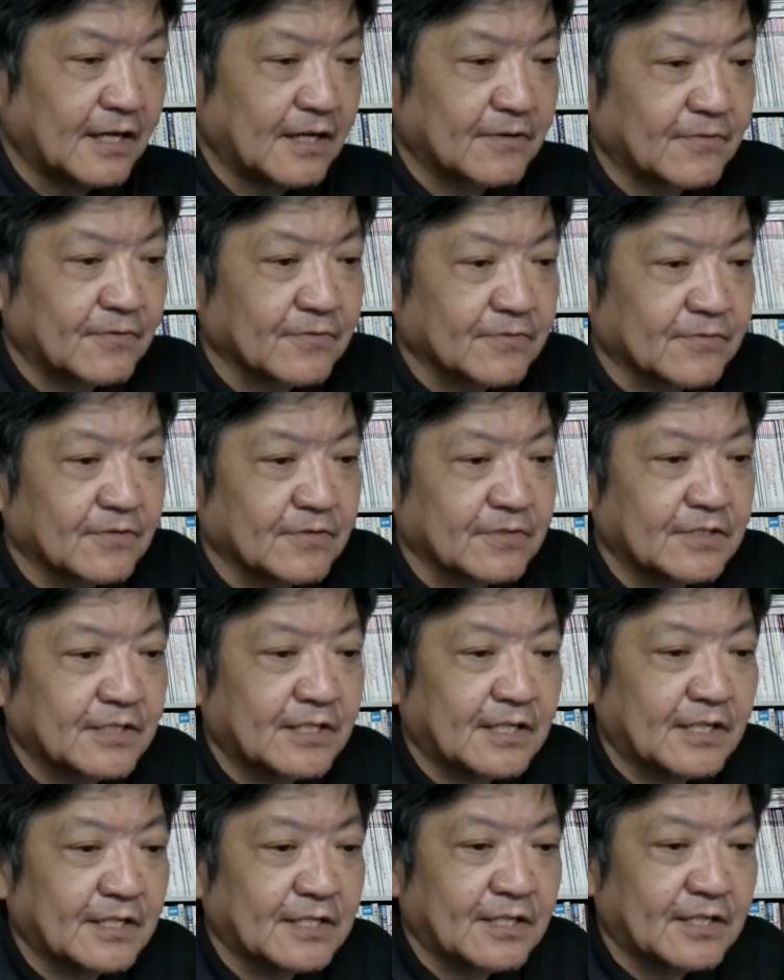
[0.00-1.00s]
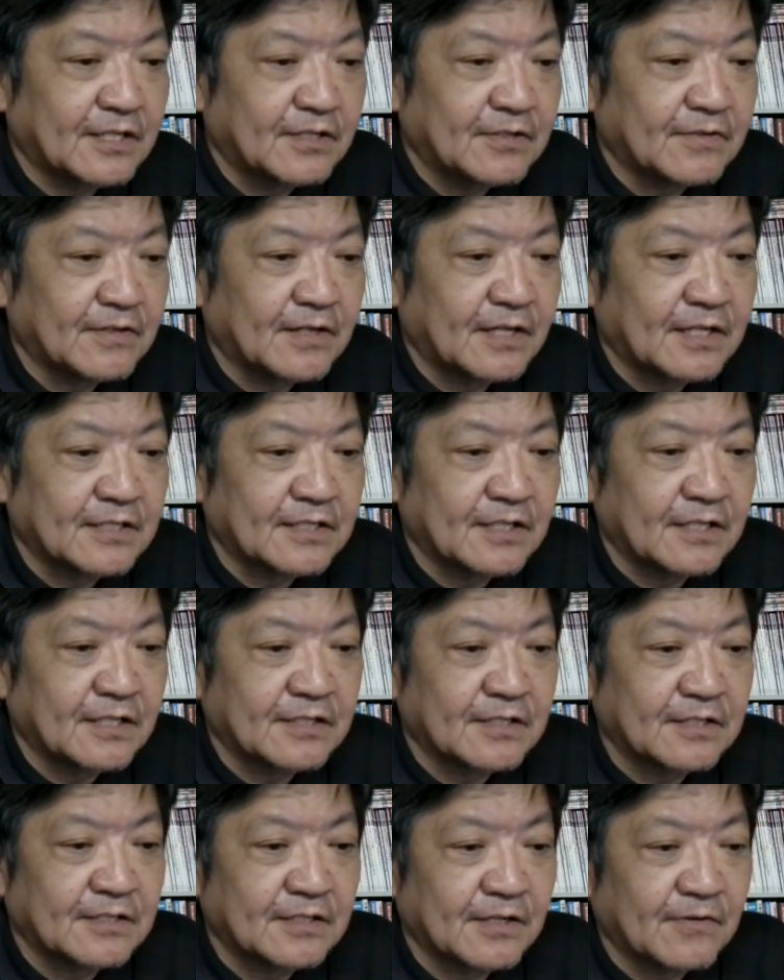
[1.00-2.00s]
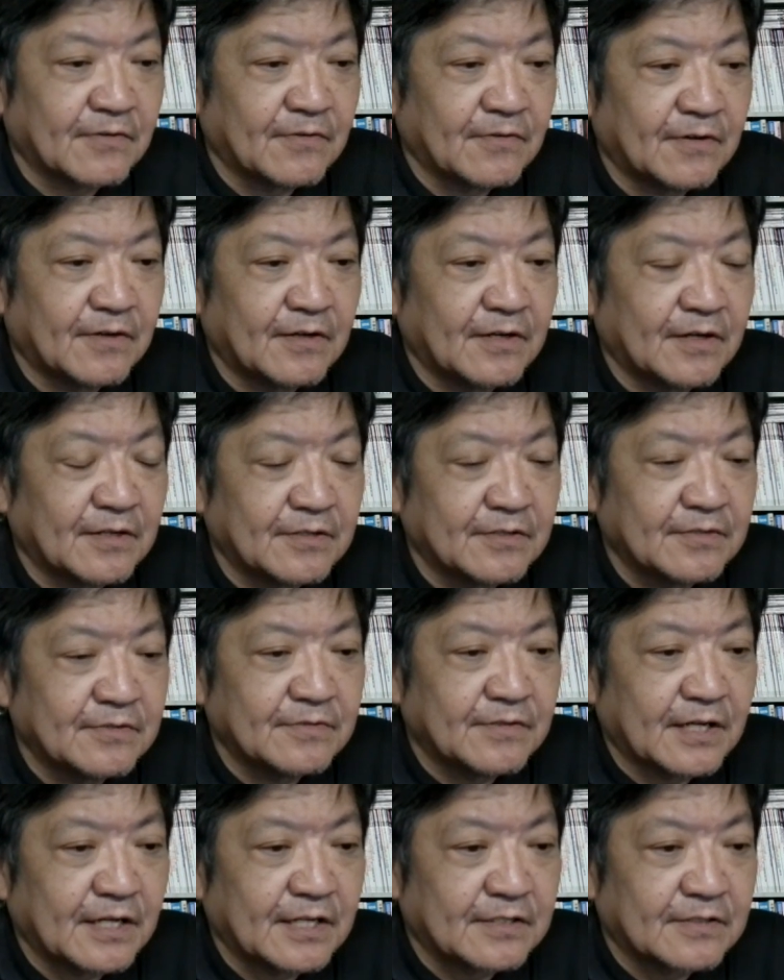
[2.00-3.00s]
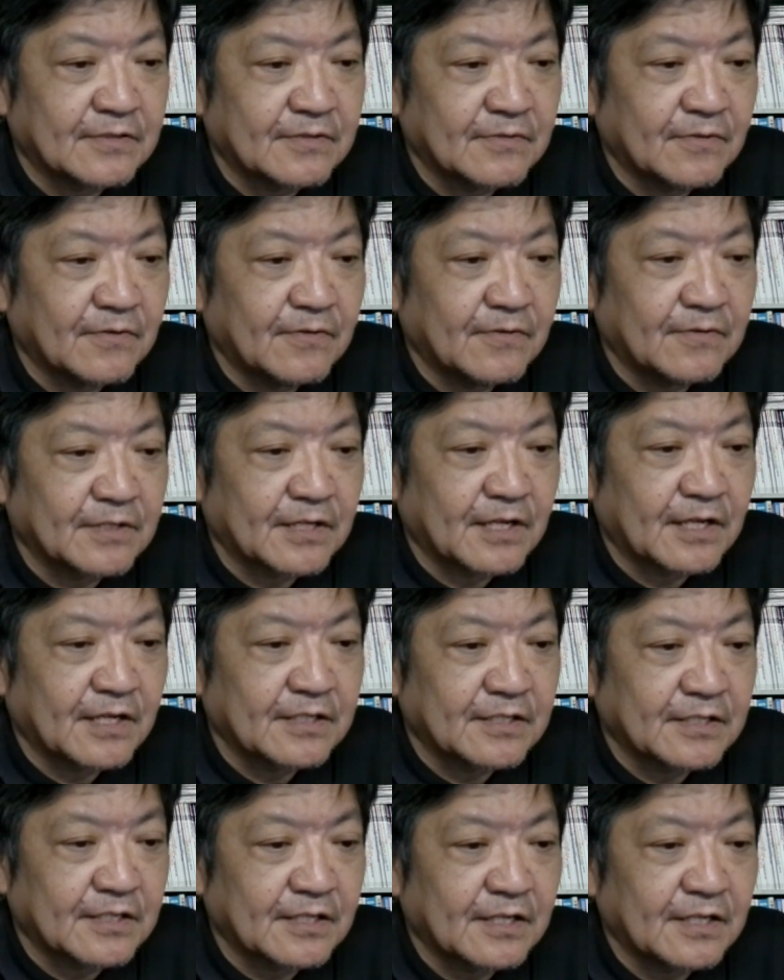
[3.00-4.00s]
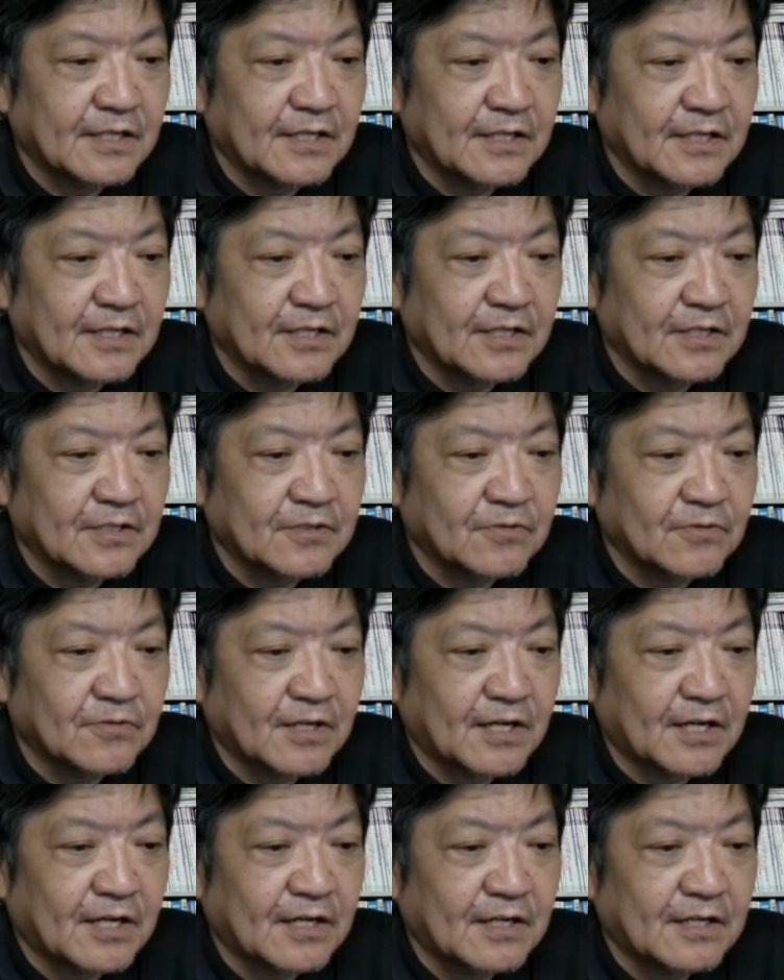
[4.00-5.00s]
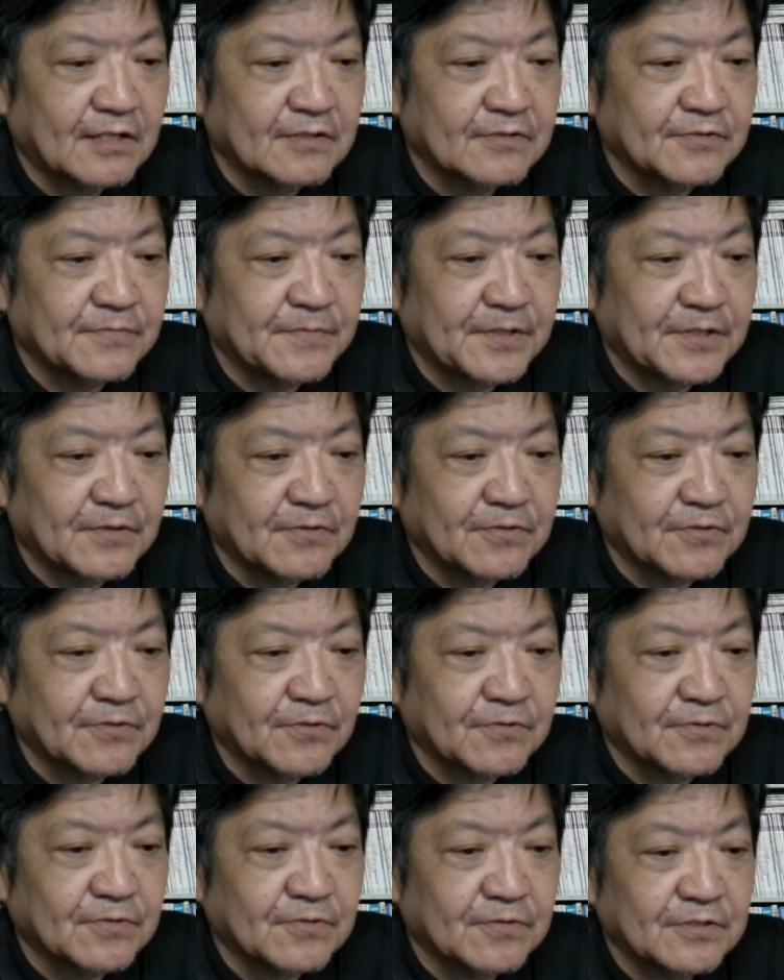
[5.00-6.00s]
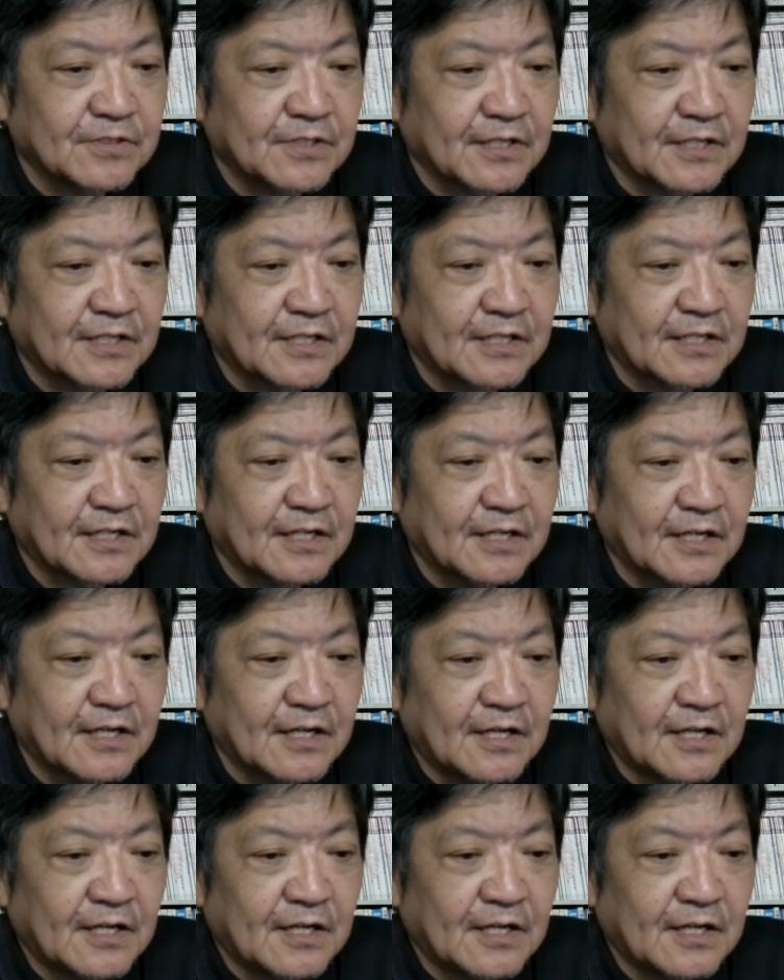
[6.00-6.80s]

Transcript: こと、さらに28日には、友愛と同じ空組の上級生から、